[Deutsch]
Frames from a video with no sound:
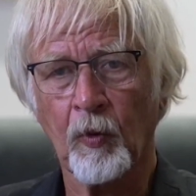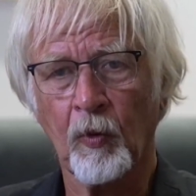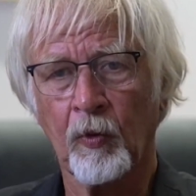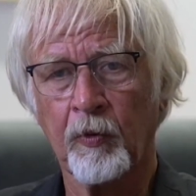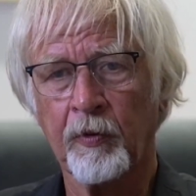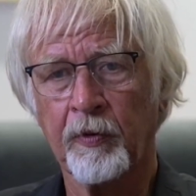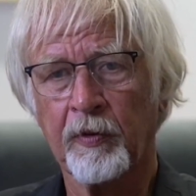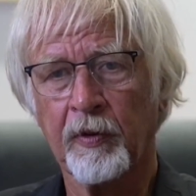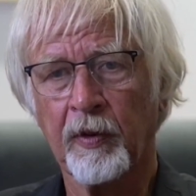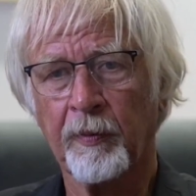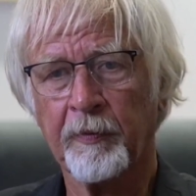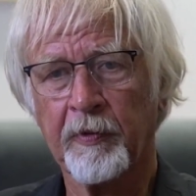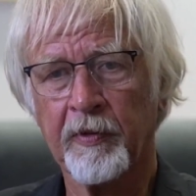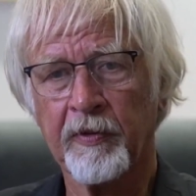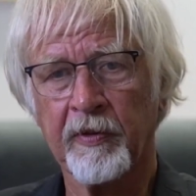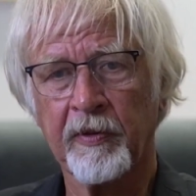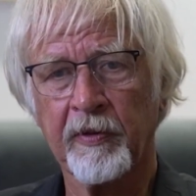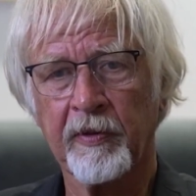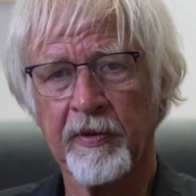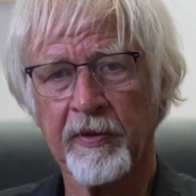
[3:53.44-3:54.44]
Und habe
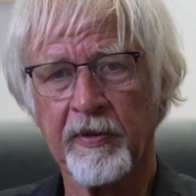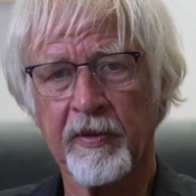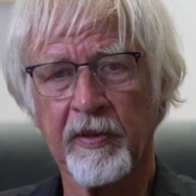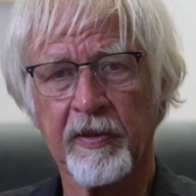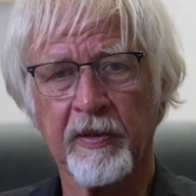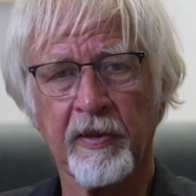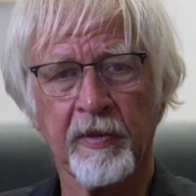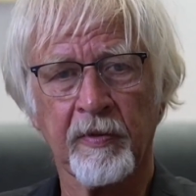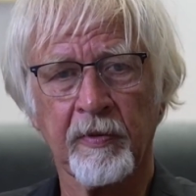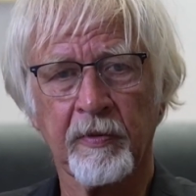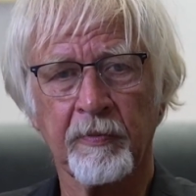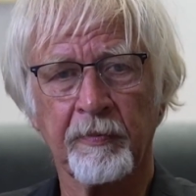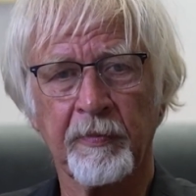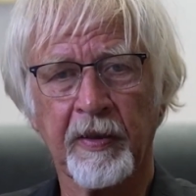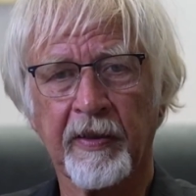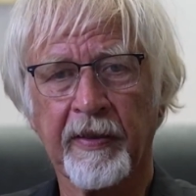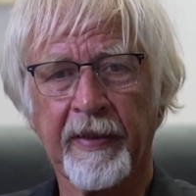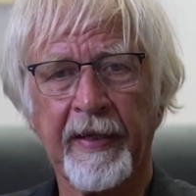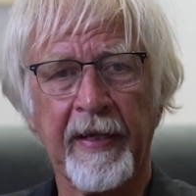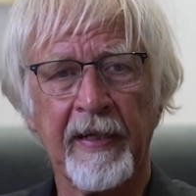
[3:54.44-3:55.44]
gesehen, dass das also
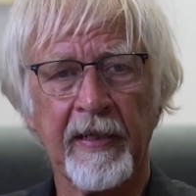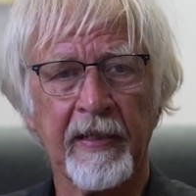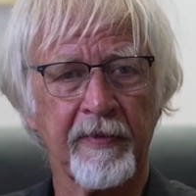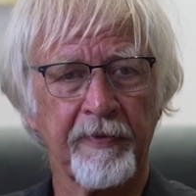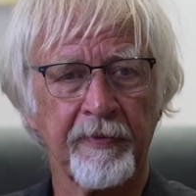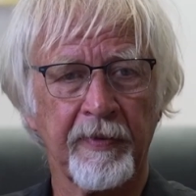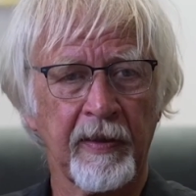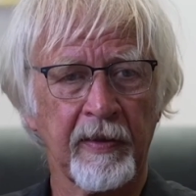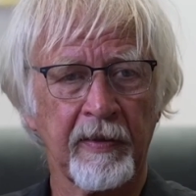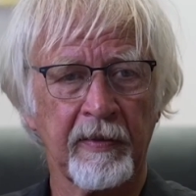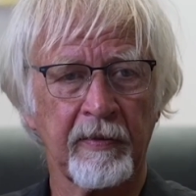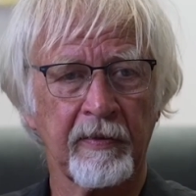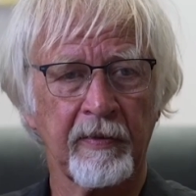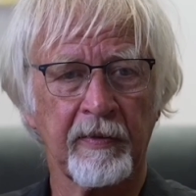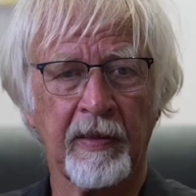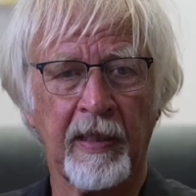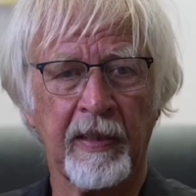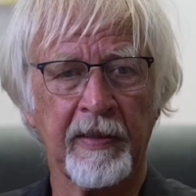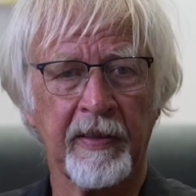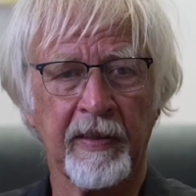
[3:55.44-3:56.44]
mit Geld
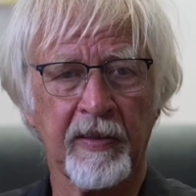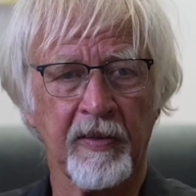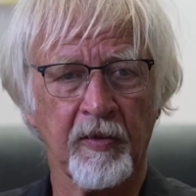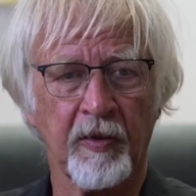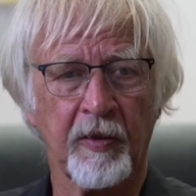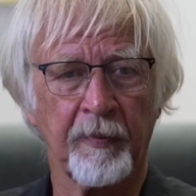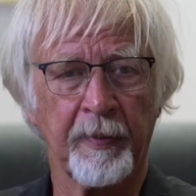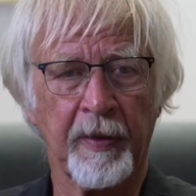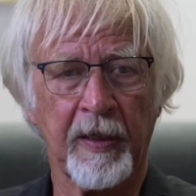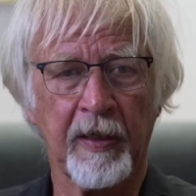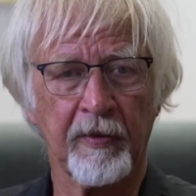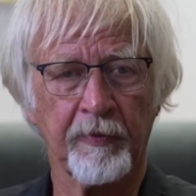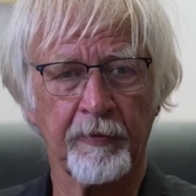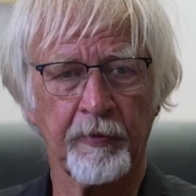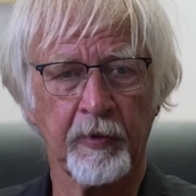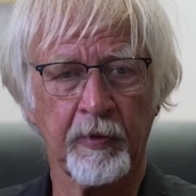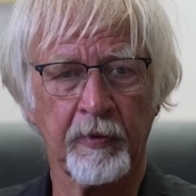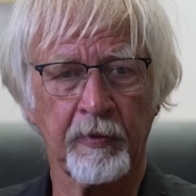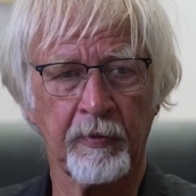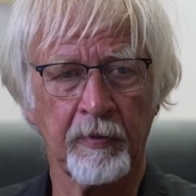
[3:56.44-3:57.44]
werden alle dazu gebracht
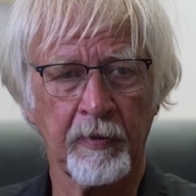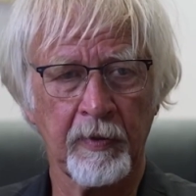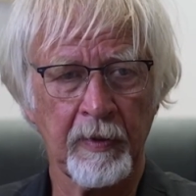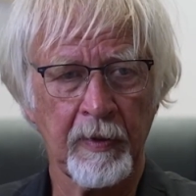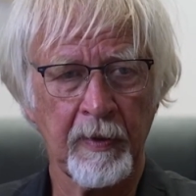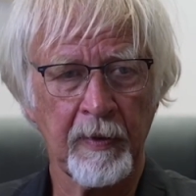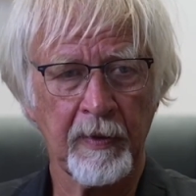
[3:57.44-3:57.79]
wurden,